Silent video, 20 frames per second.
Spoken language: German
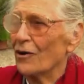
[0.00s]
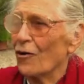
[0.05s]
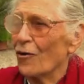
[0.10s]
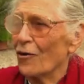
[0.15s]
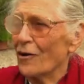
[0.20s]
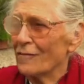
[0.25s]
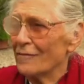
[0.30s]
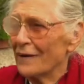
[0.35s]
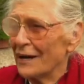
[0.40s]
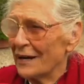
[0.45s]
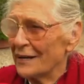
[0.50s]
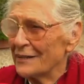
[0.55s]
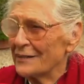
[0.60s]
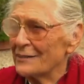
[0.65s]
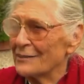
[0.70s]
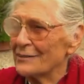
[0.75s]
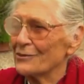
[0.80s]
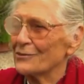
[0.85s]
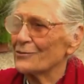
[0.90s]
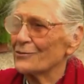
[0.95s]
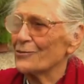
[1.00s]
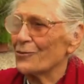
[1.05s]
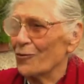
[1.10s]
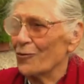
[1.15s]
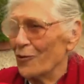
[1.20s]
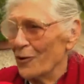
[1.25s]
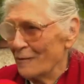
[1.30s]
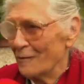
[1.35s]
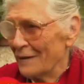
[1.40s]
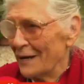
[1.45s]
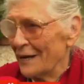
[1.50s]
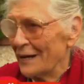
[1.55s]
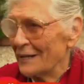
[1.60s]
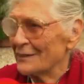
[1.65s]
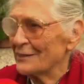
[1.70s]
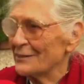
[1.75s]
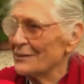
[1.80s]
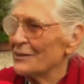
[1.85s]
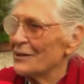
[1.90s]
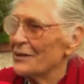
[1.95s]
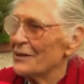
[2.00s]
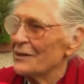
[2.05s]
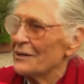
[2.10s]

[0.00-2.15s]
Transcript: Arbeiten und arbeiten